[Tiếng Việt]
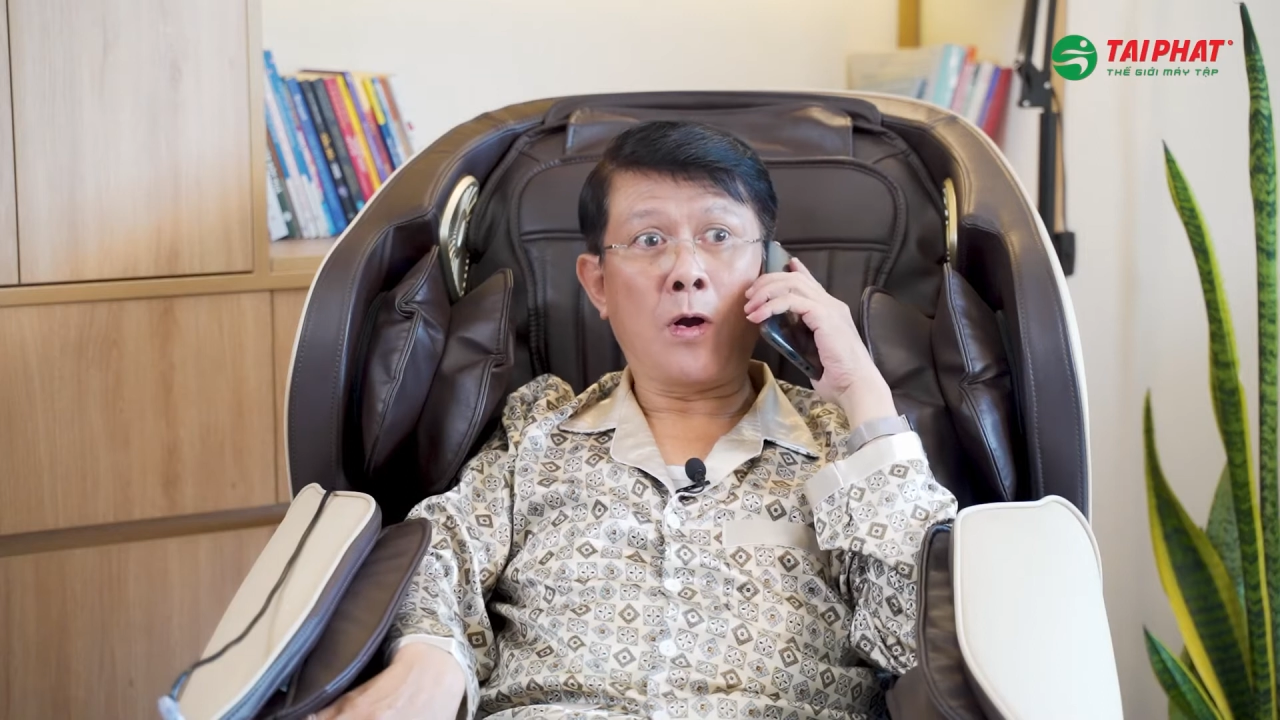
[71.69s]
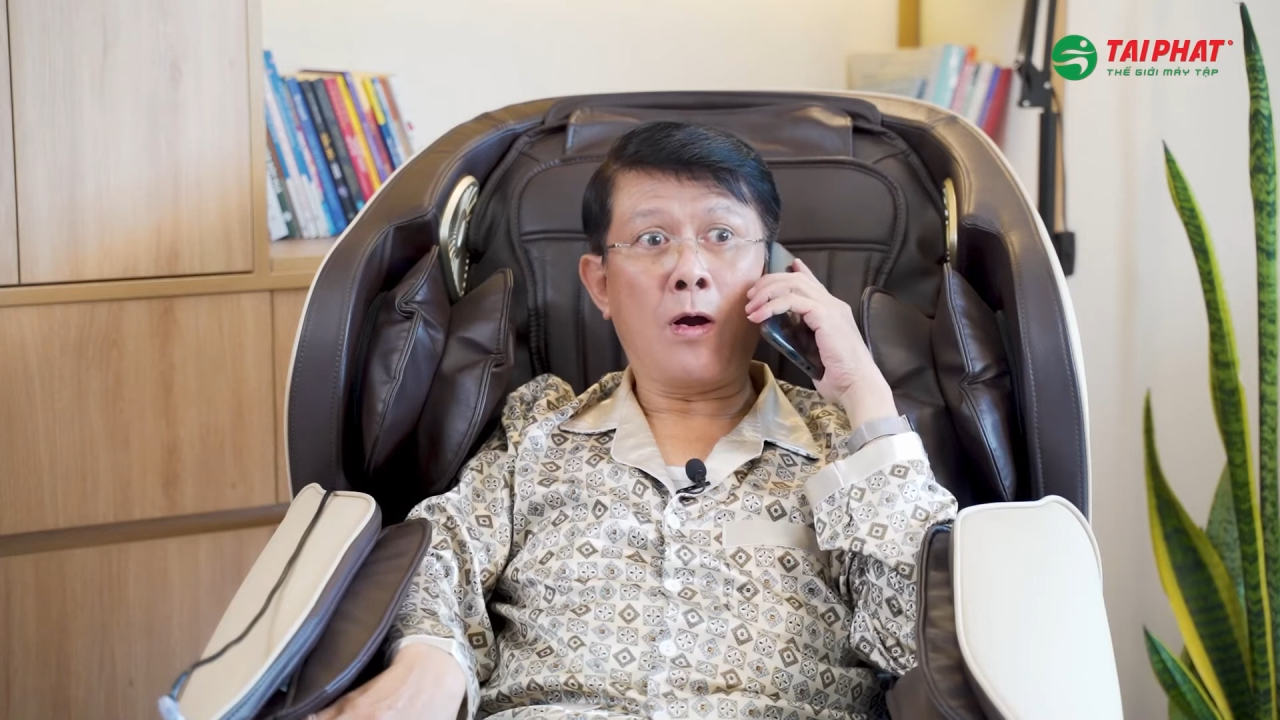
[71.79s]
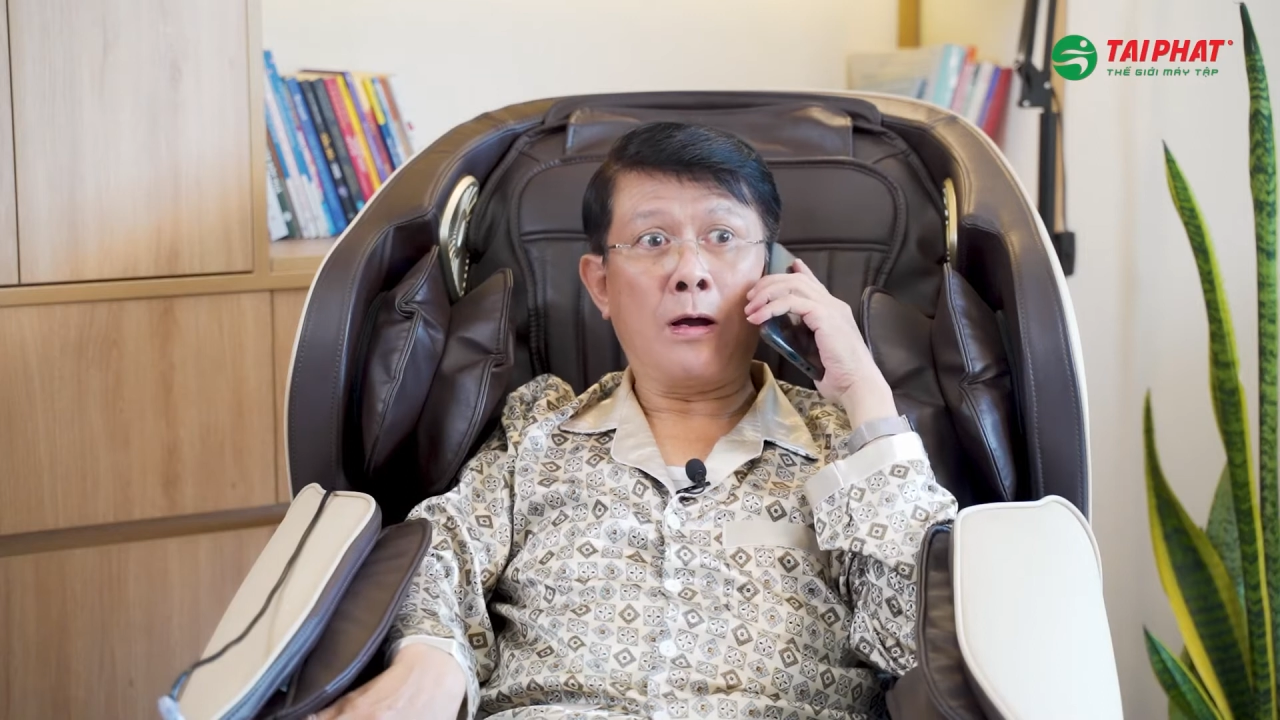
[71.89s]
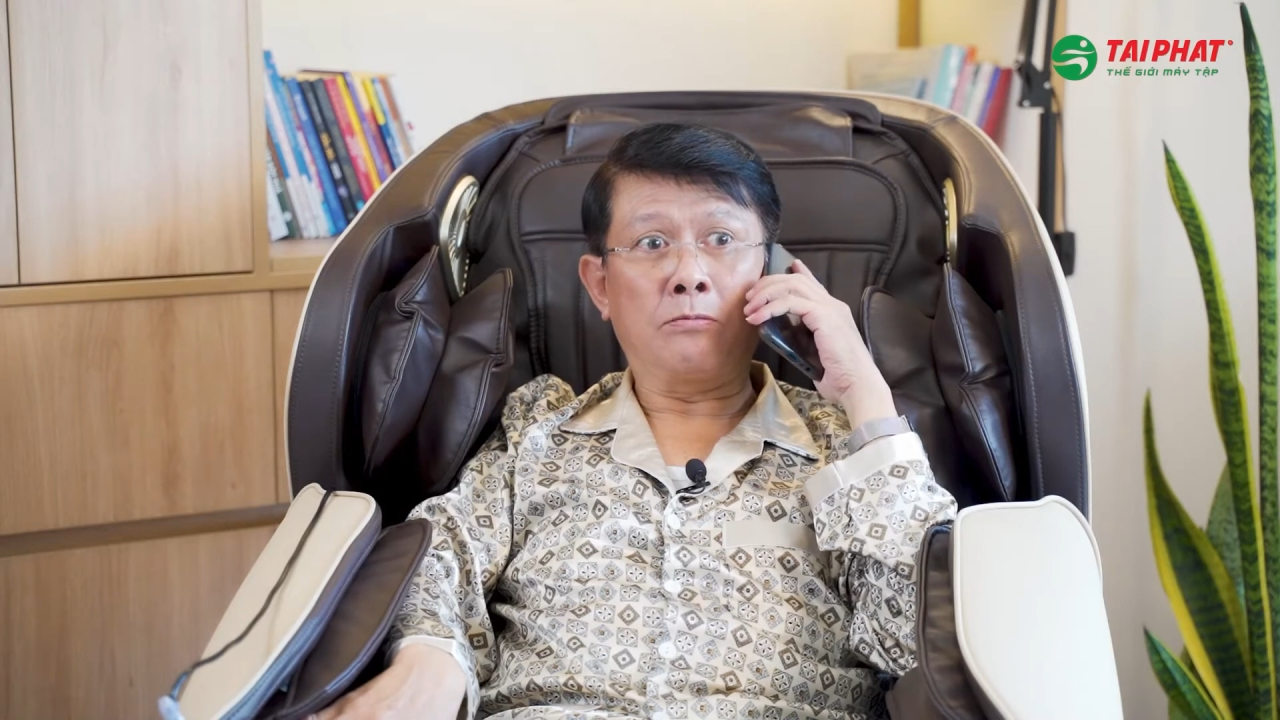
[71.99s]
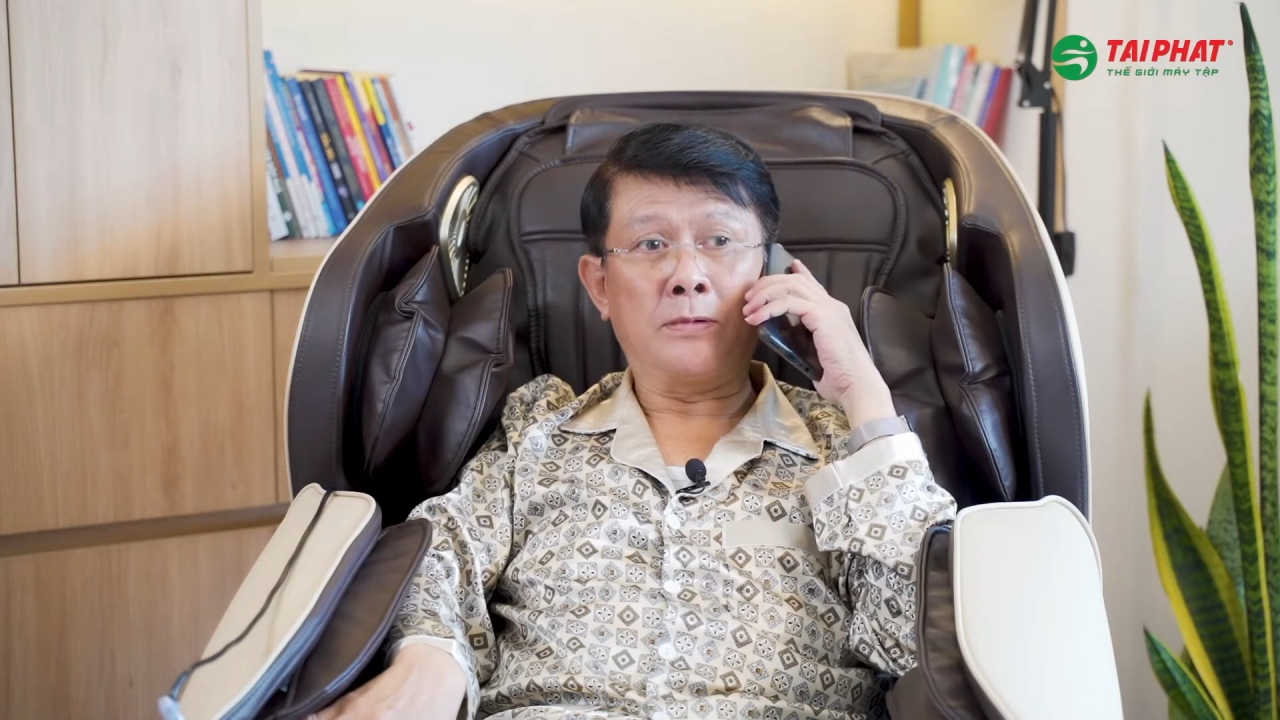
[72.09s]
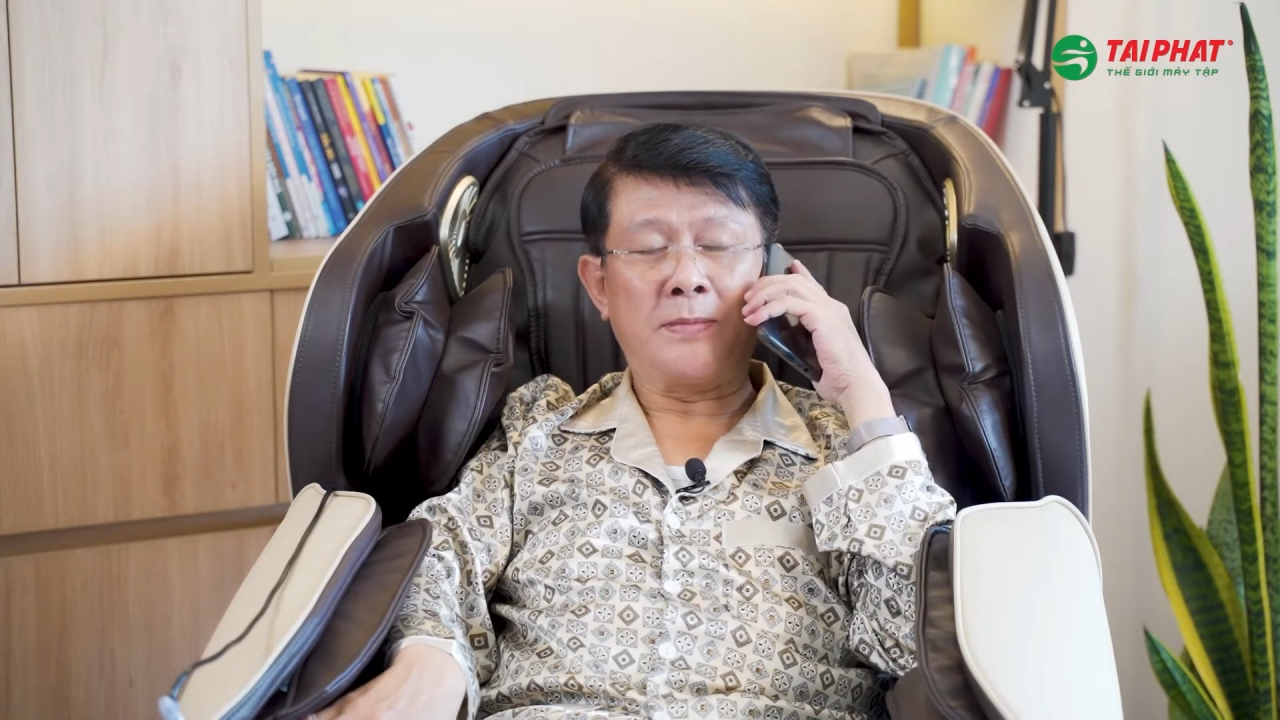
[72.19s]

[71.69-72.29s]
có ông đi